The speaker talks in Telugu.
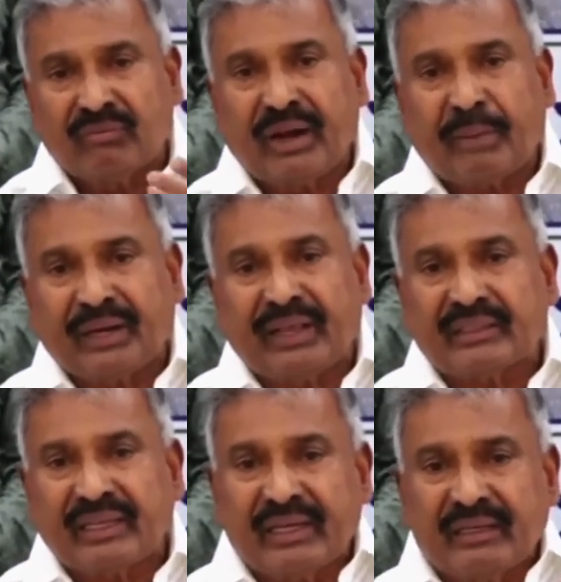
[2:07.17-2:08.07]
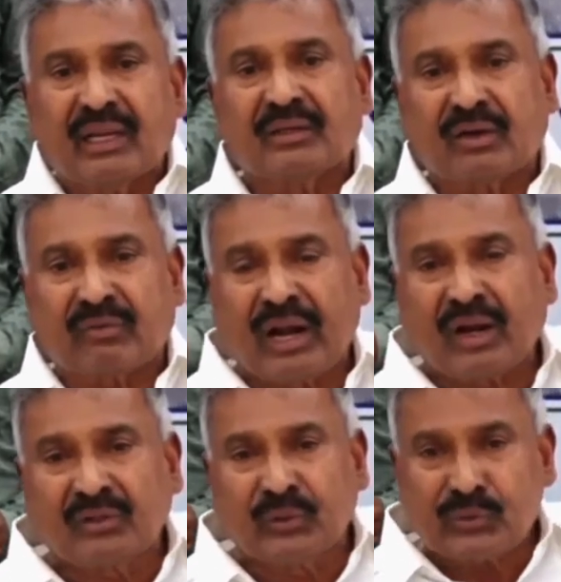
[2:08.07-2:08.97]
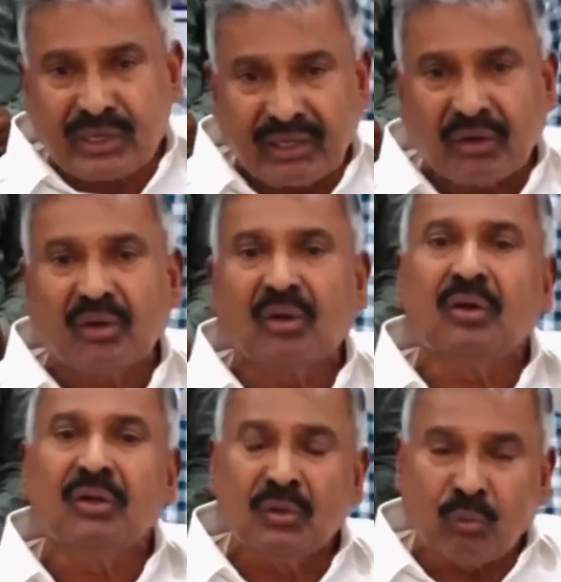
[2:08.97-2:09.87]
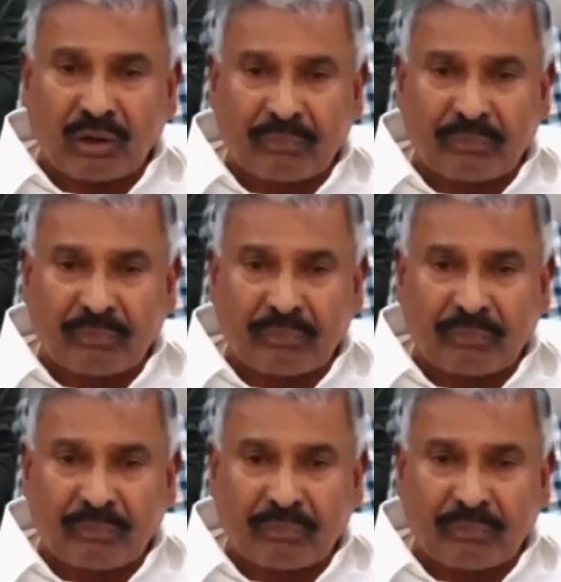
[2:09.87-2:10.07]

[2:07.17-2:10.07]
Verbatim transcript: నేను వీరప్పన అయితే నేను ఇరవై నాలుగు డివిజన్లలో